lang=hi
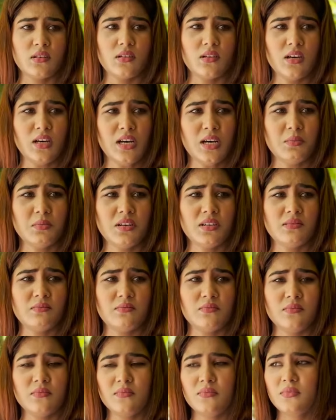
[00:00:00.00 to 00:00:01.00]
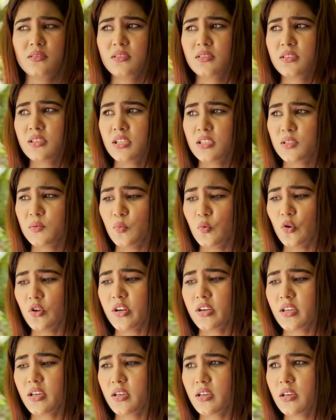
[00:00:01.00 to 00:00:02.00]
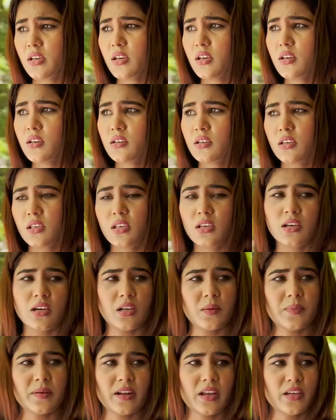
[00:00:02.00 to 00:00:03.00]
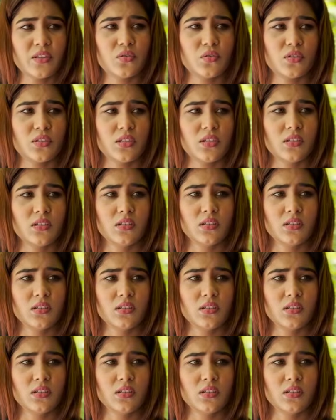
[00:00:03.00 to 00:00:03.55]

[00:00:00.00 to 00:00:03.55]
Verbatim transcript: हाँ माँ सच बोल रही है ये घर पर आई तो थी